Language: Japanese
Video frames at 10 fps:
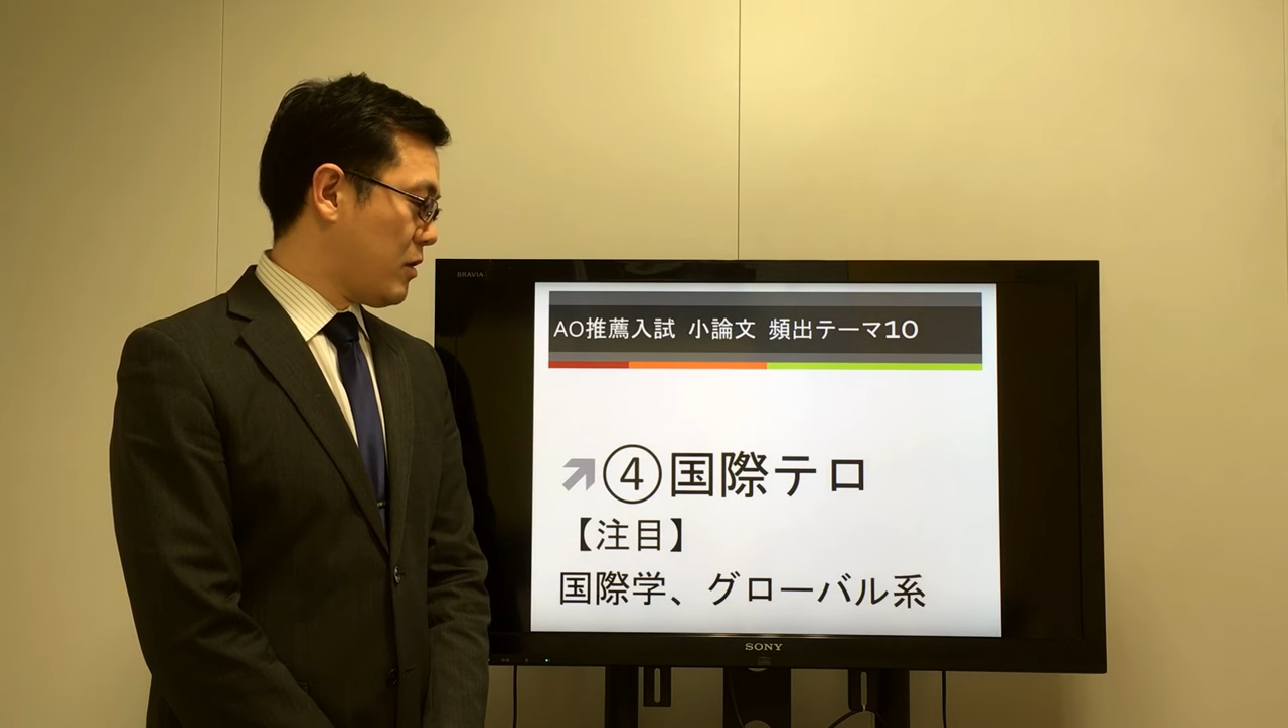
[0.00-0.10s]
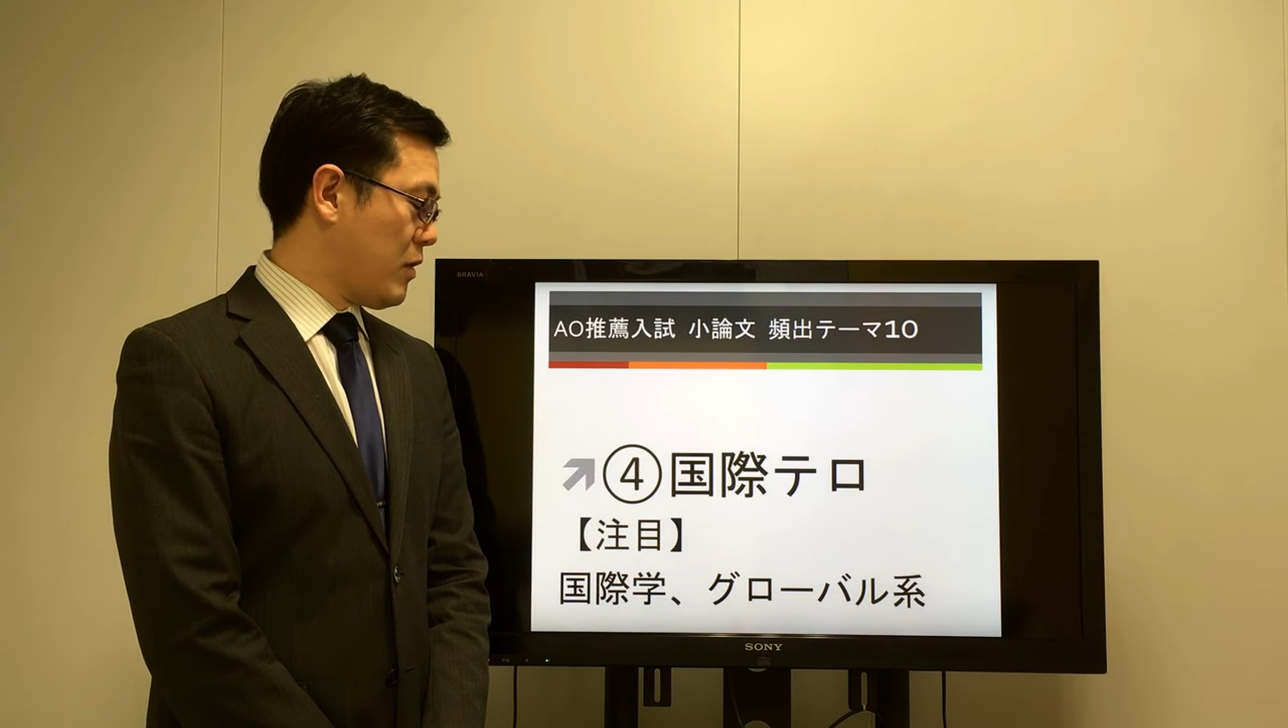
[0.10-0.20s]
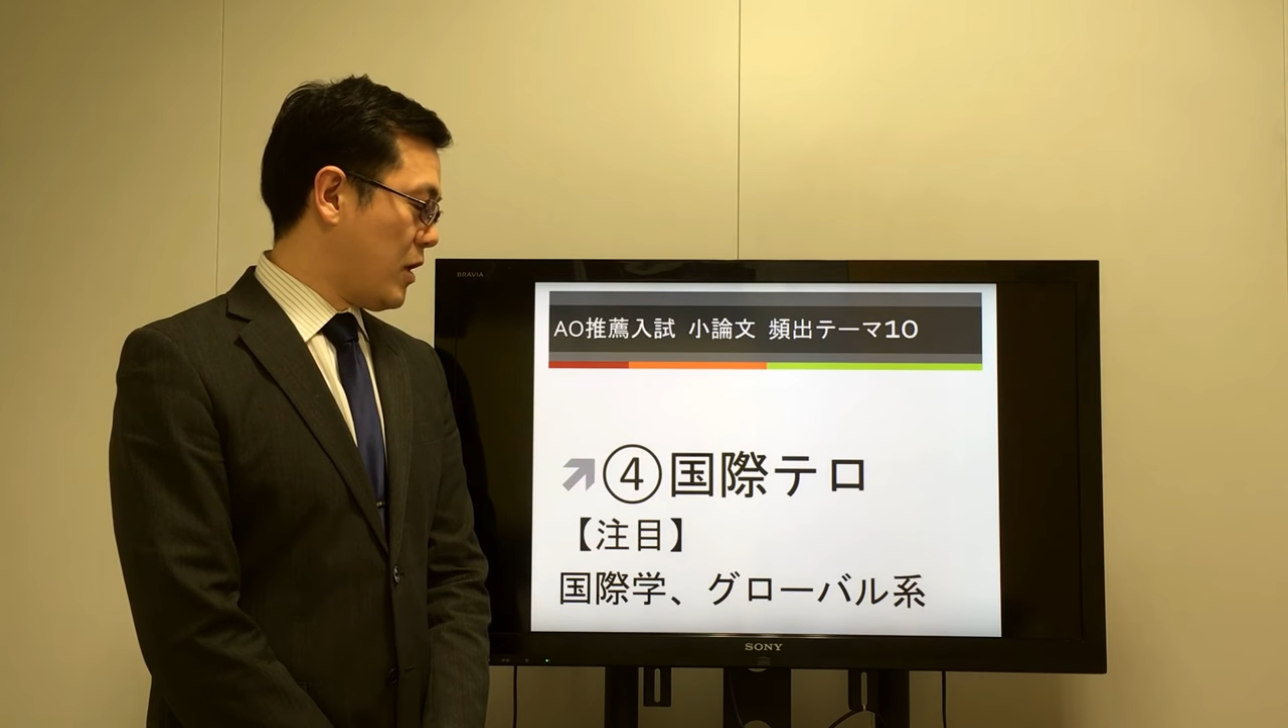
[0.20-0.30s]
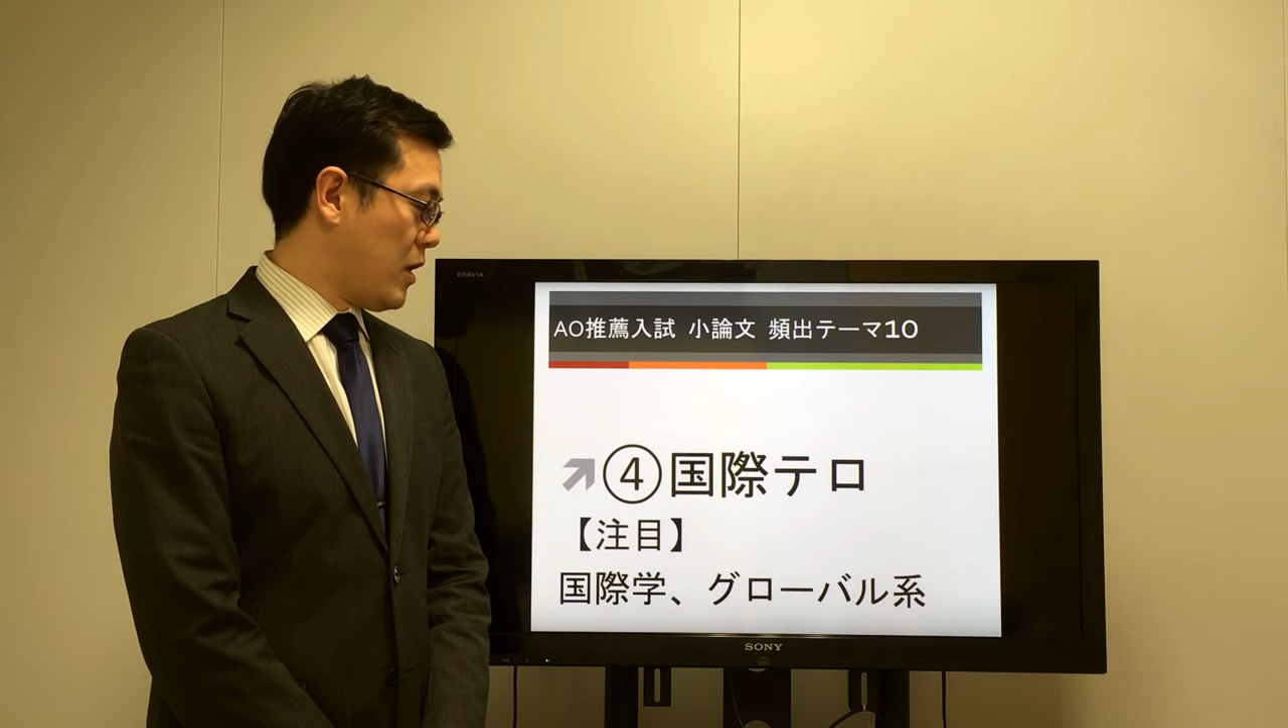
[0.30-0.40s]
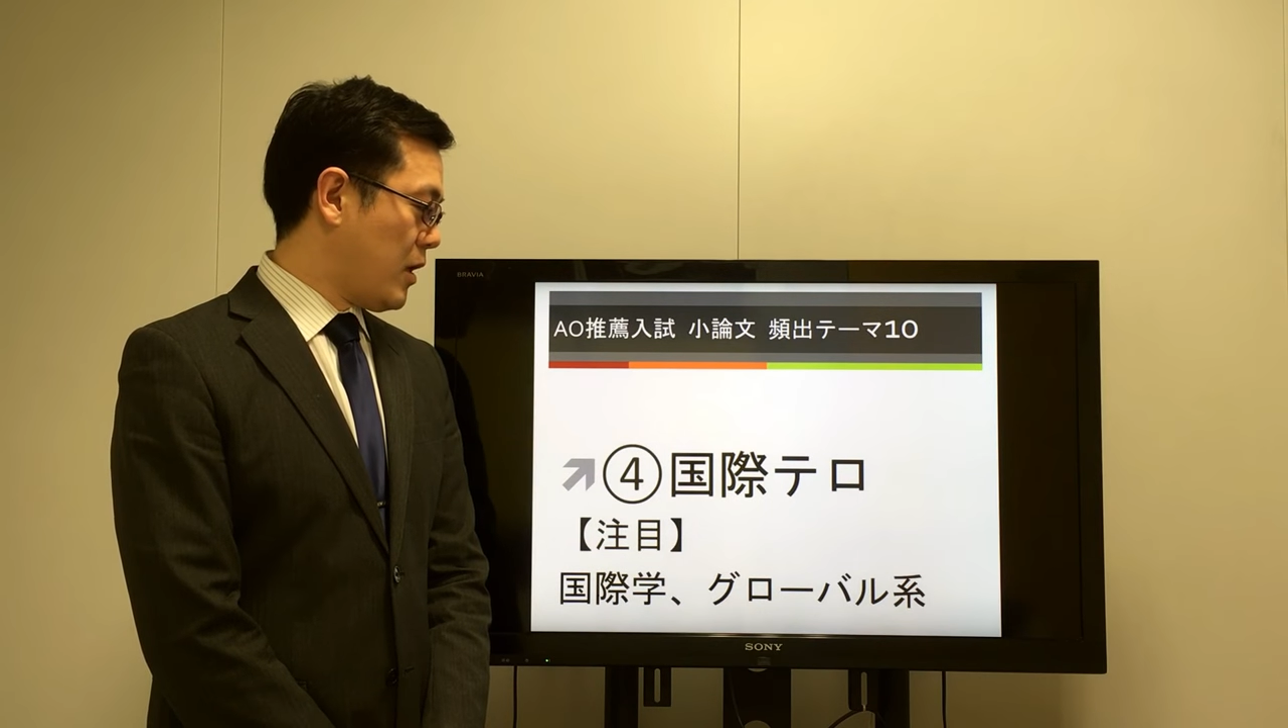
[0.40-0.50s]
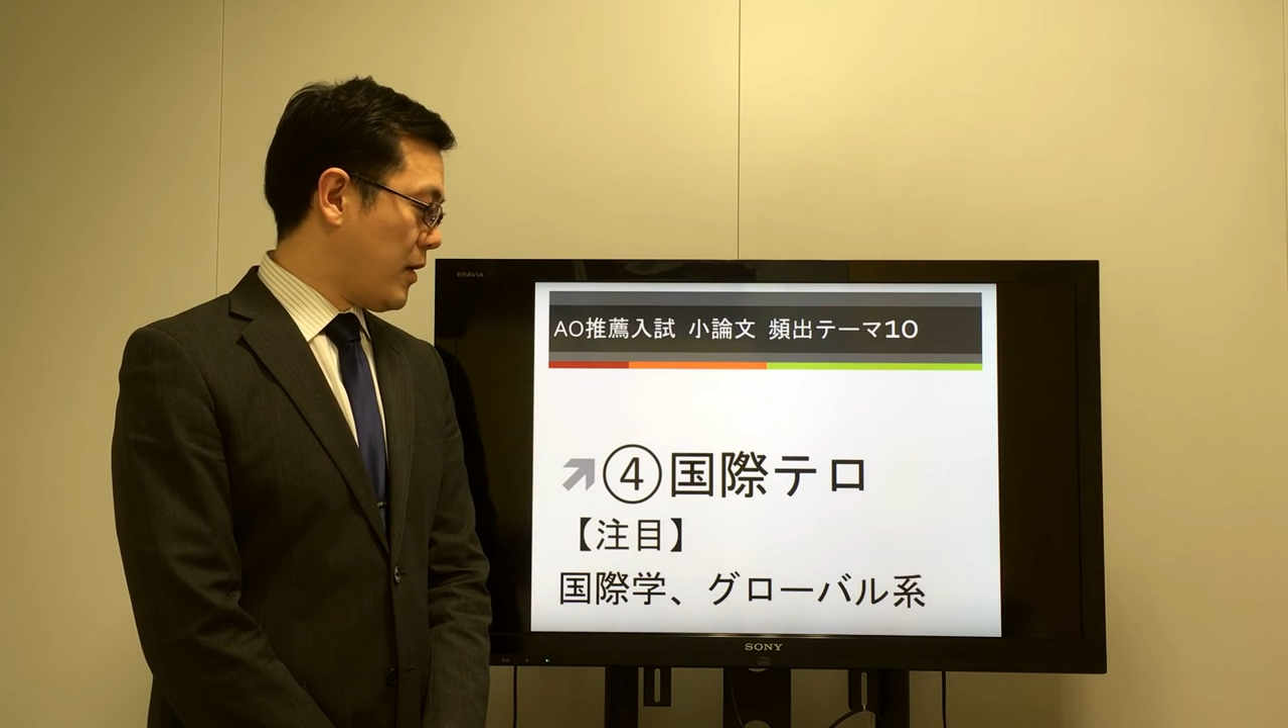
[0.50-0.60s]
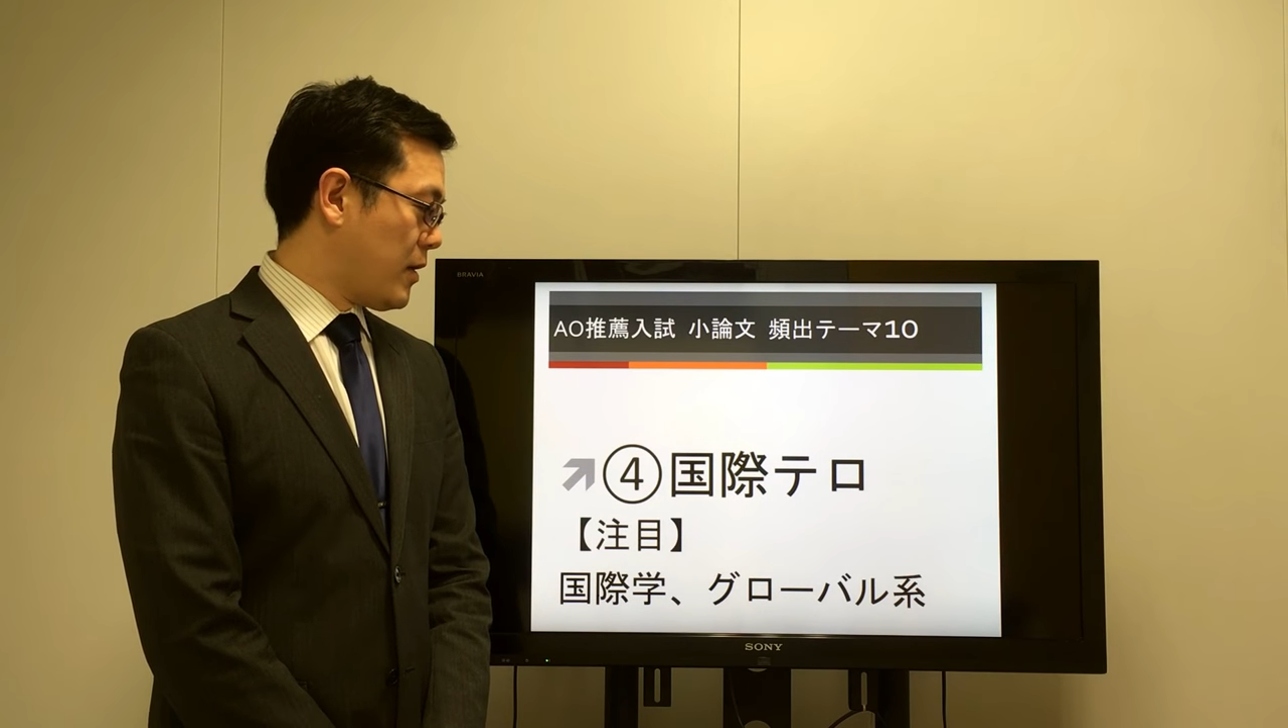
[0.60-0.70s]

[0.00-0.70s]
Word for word: ては